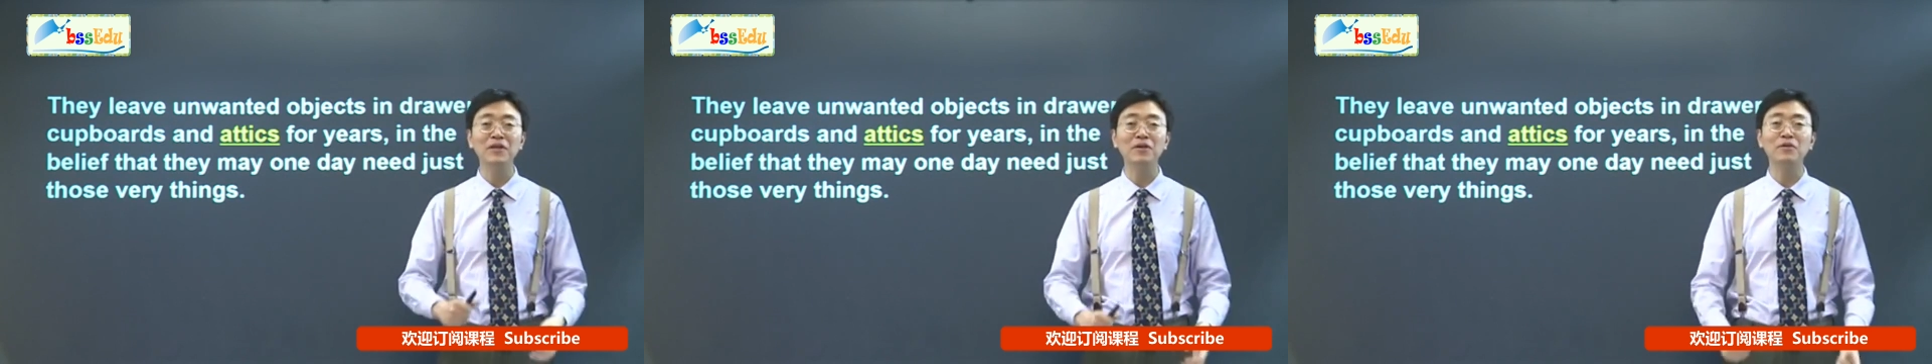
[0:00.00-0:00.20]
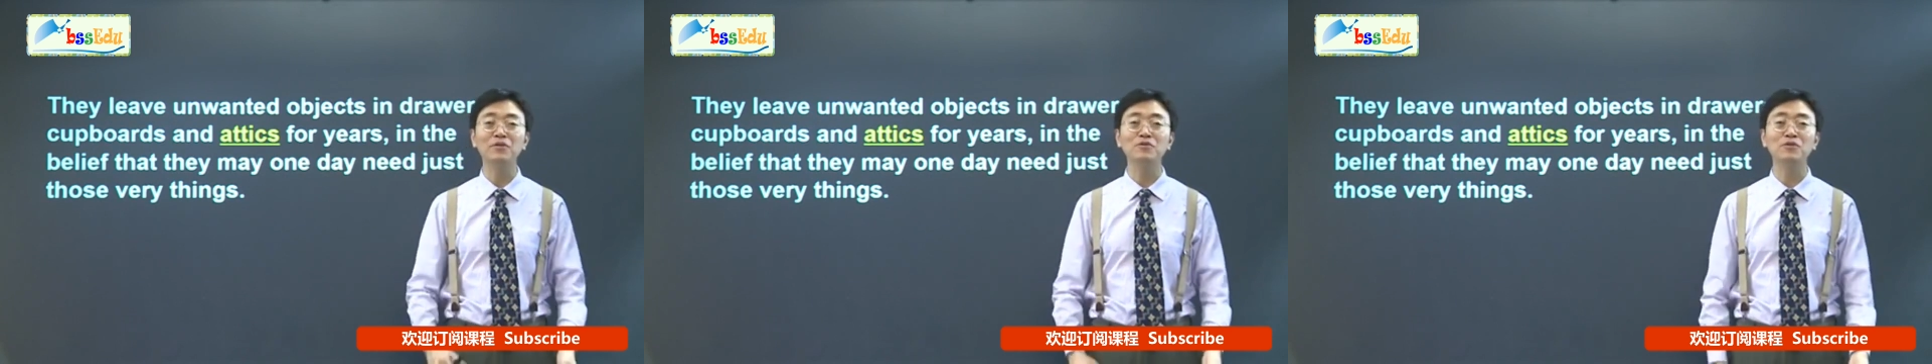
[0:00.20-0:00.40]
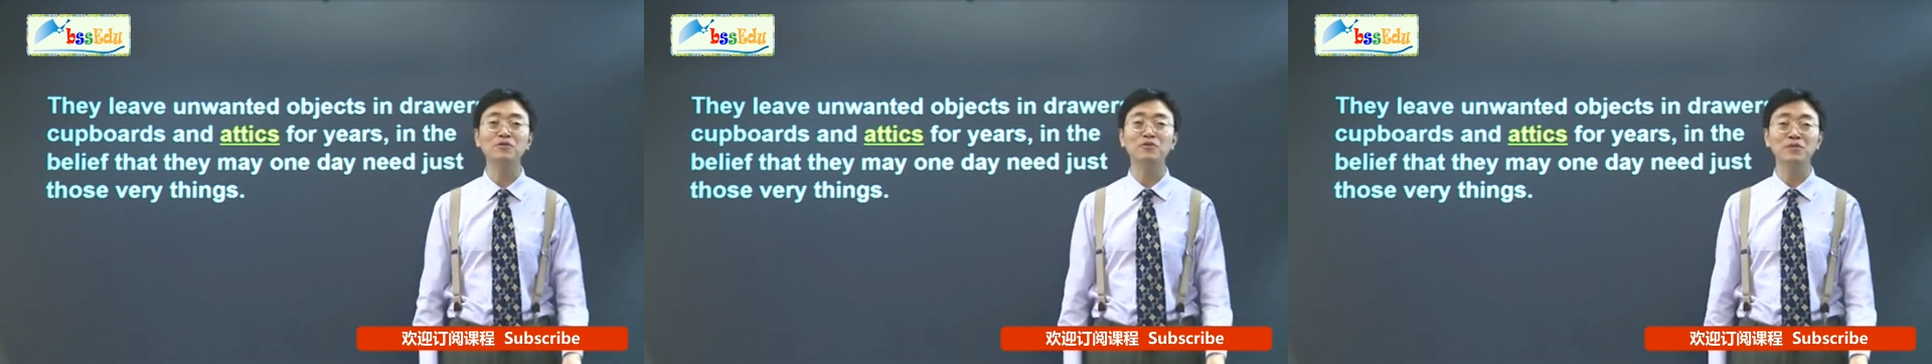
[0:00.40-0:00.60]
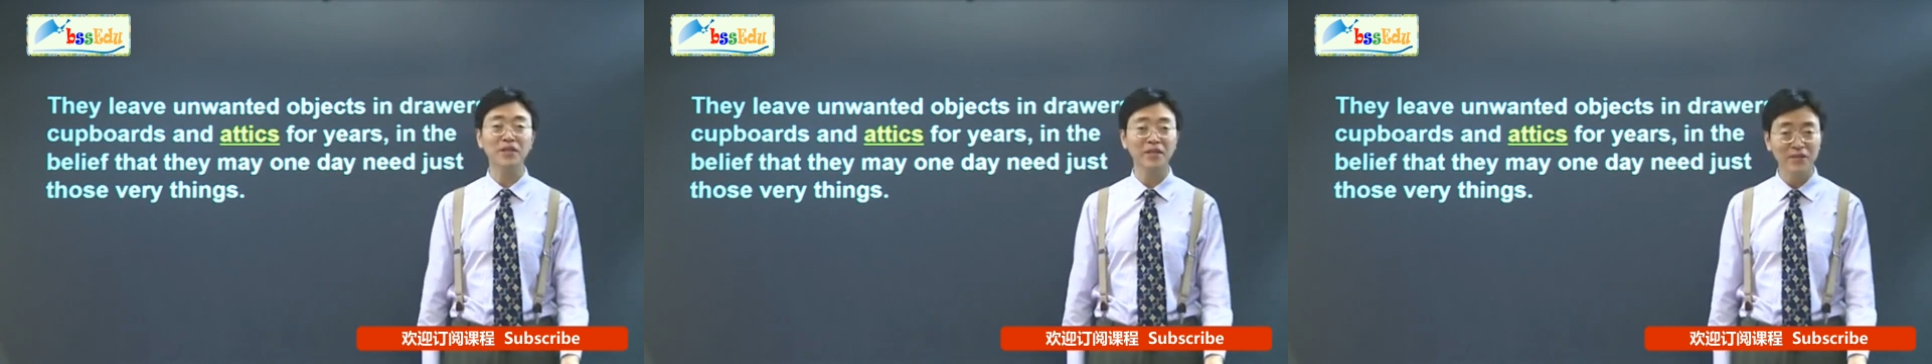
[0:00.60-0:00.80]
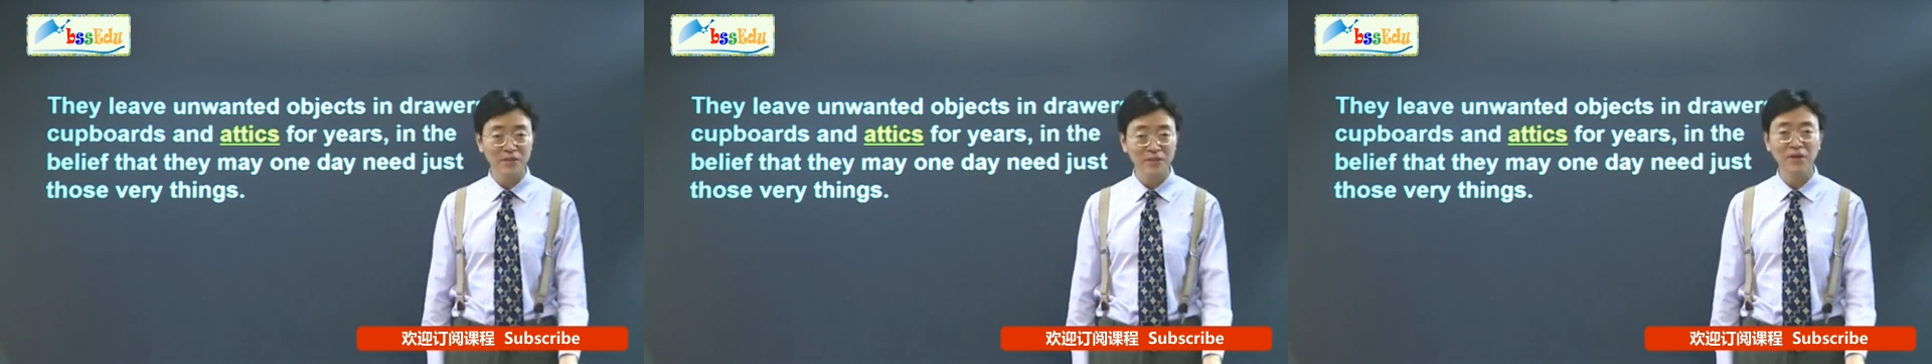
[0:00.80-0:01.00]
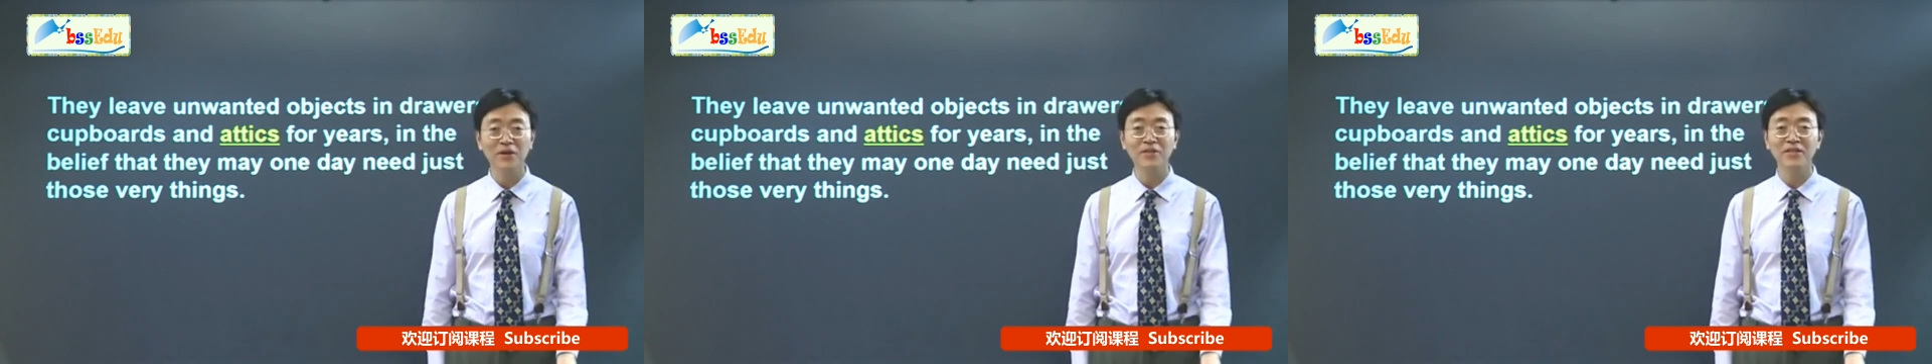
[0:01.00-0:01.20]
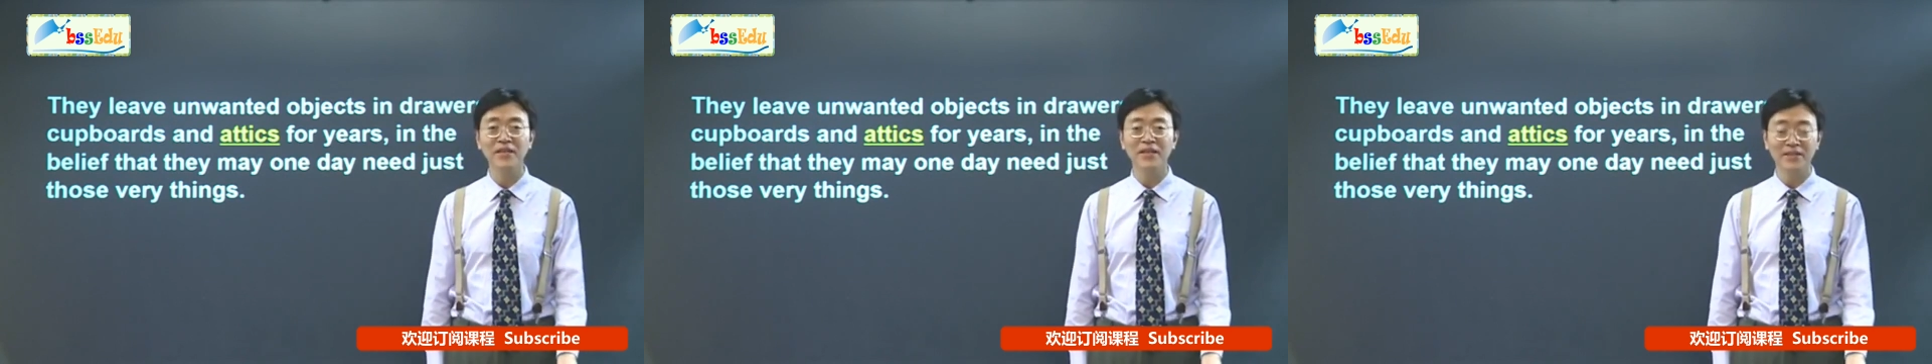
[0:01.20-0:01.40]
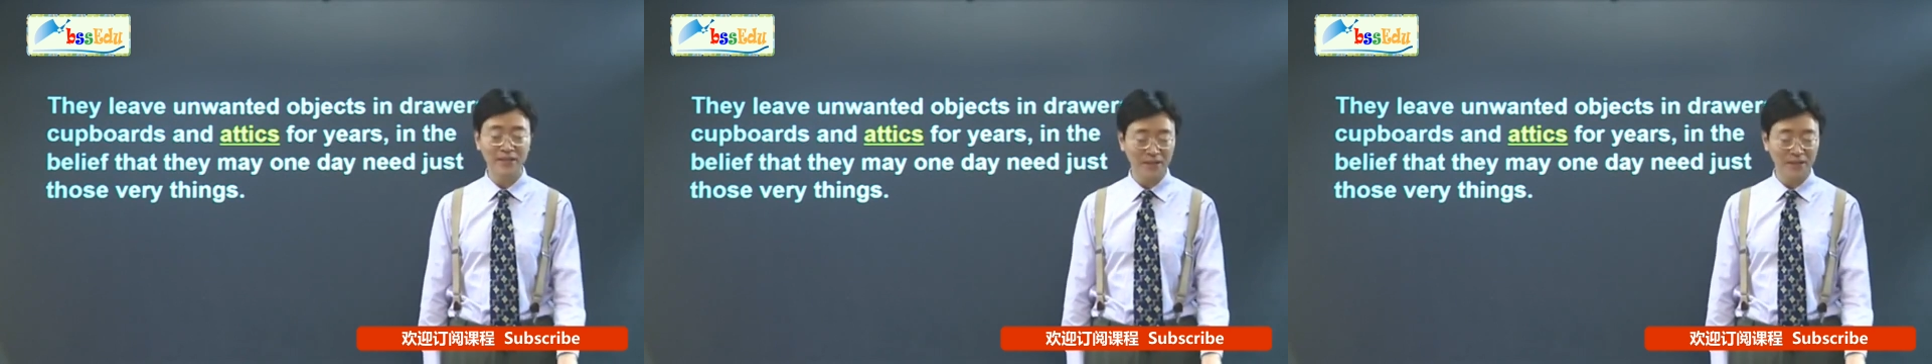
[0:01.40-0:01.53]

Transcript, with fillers: 在一块做总结，这就好记了。